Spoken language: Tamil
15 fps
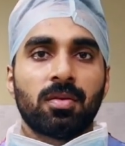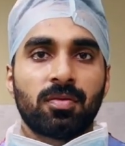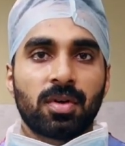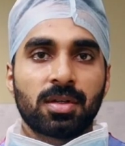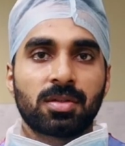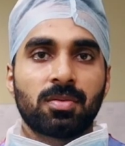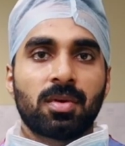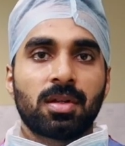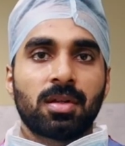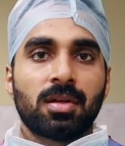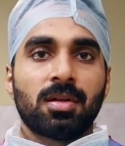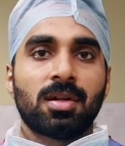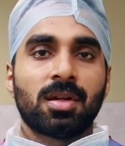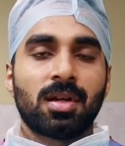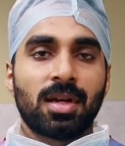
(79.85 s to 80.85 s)
ஃபர்ஸ்ட் வந்து
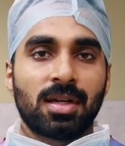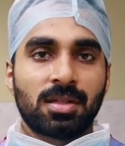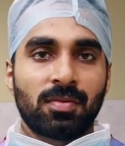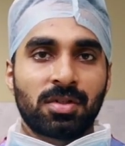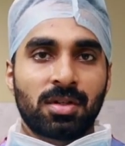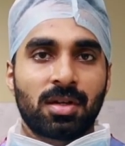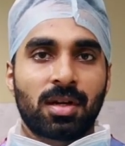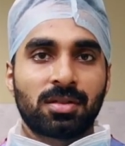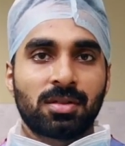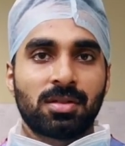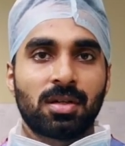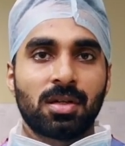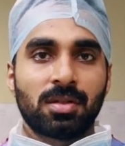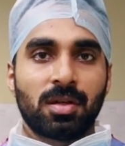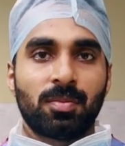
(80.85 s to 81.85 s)
லேசர் விஷன் கரெக்ஷன்
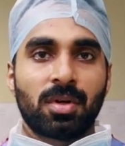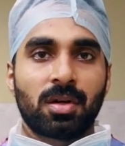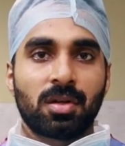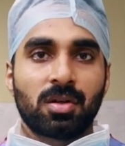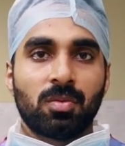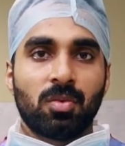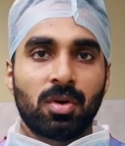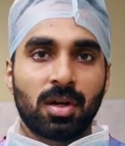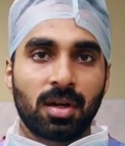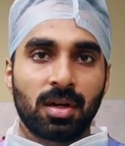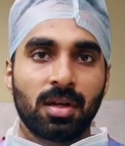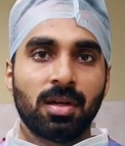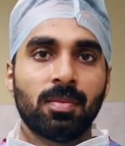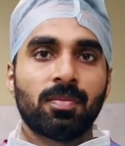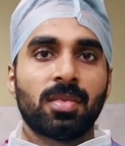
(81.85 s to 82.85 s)
சர்ஜரி பண்ணுறதுக்கு
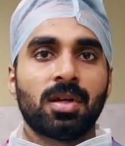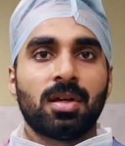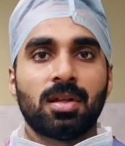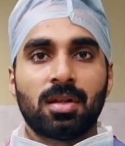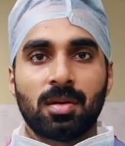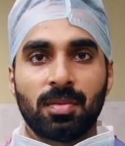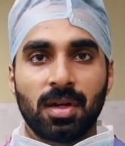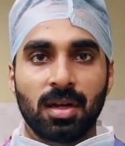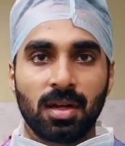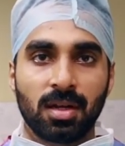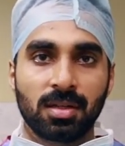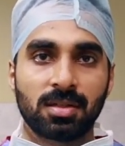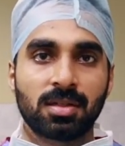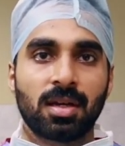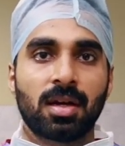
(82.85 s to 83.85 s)
முன்னாடி நம்ம
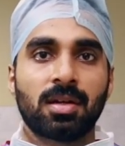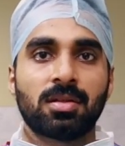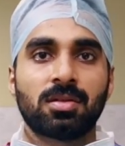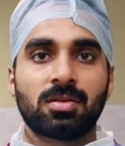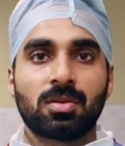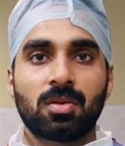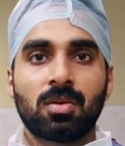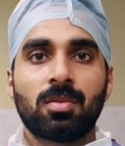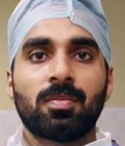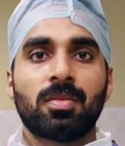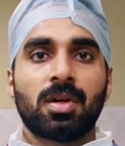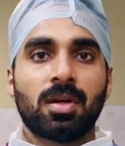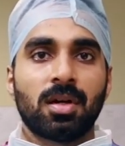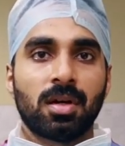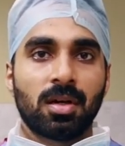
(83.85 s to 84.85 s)
எல்லா ஸ்கேன்ஸும்
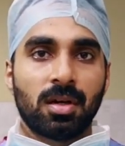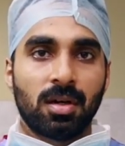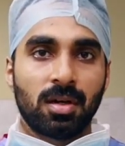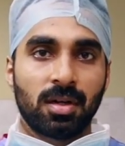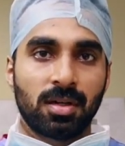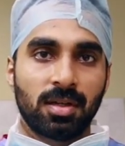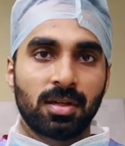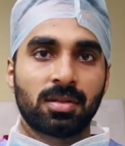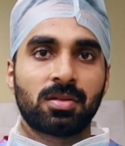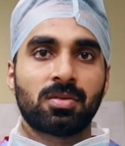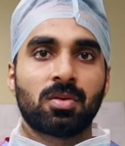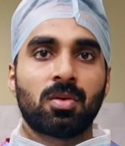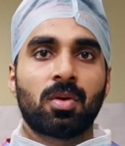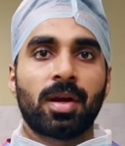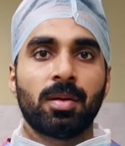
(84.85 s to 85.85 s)

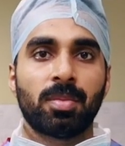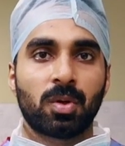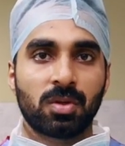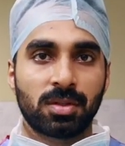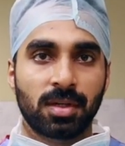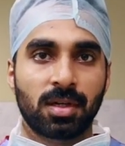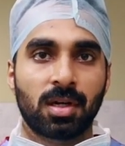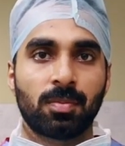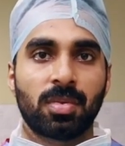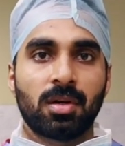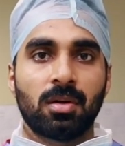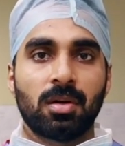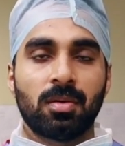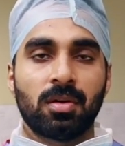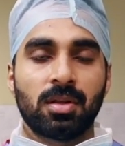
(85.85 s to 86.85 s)
டெஸ்ட்டும் ஐ பவர் செக்கப்
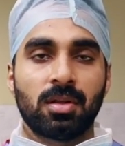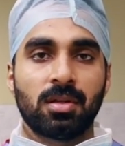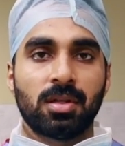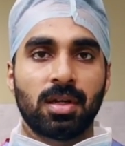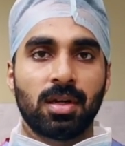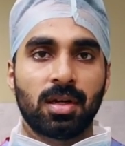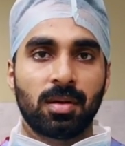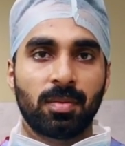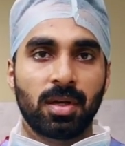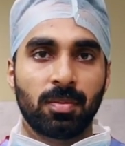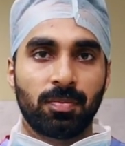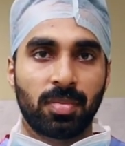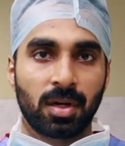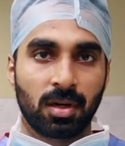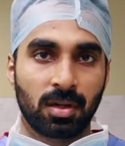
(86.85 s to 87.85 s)
வந்து எல்லாமே
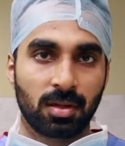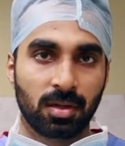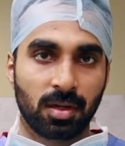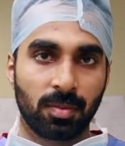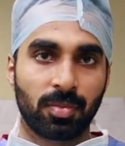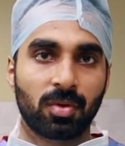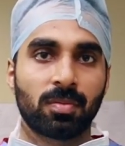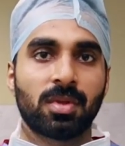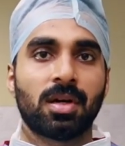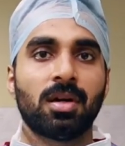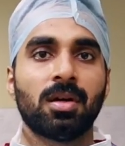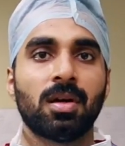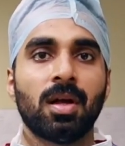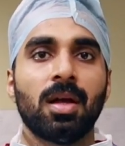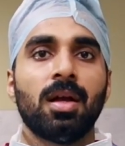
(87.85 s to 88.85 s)
பண்ணதுக்கப்புறம்
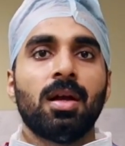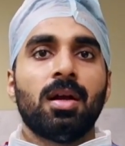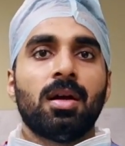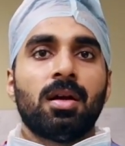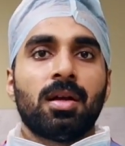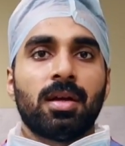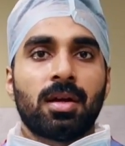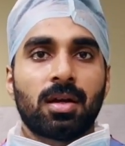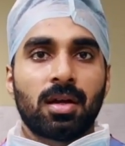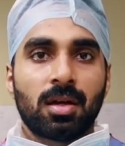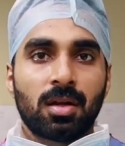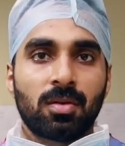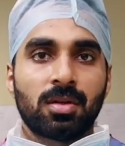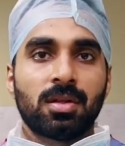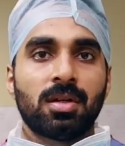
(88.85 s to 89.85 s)
தான்
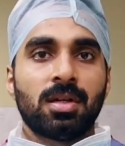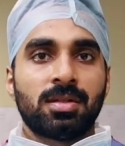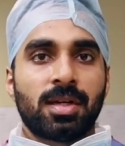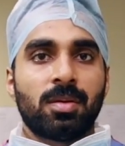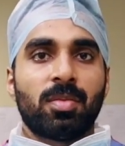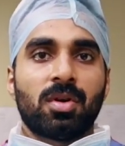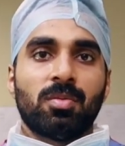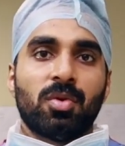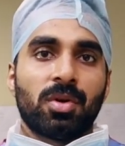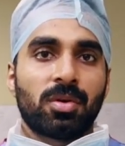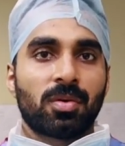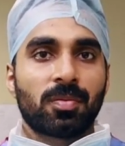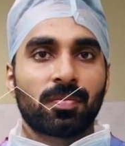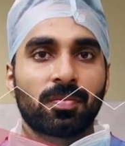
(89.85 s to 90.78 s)
எங்களால் வந்து டிசைட் பண்ண முடியும்